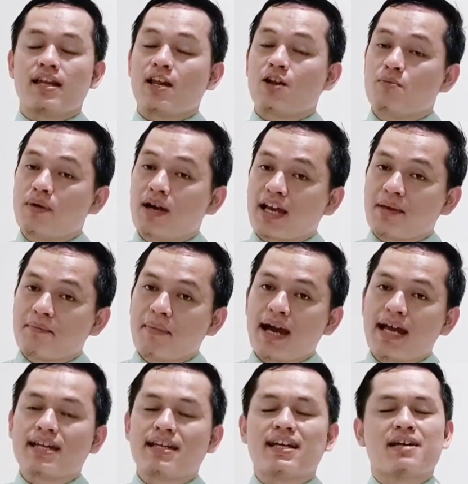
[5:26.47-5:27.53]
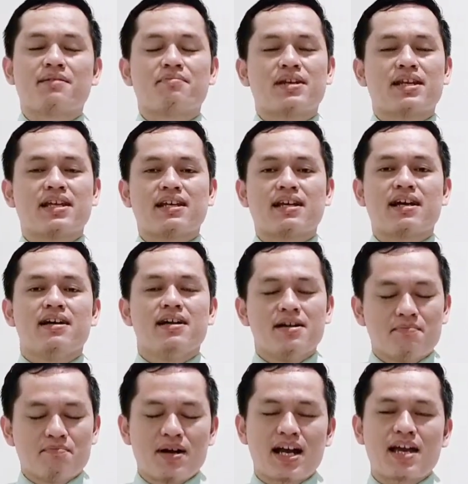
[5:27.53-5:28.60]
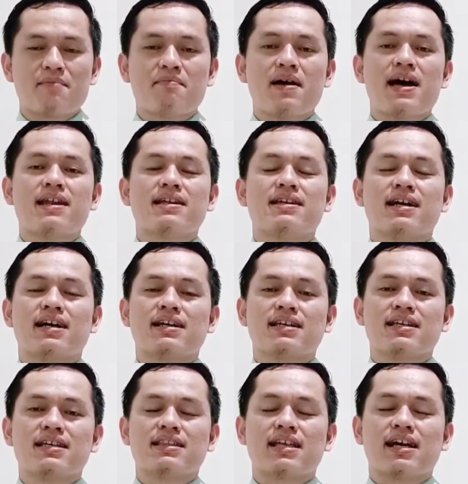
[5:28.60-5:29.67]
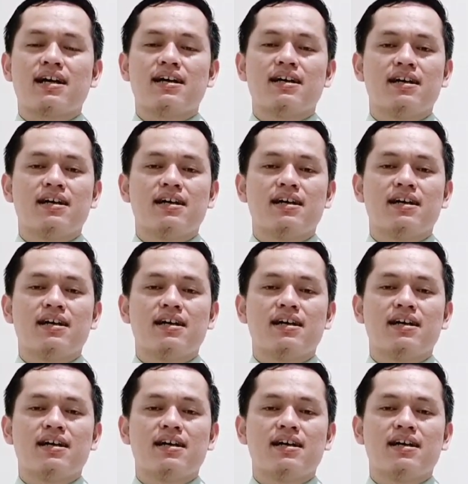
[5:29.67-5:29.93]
Lalu bagaimana dengan mereka? Bagaimana dengan kita?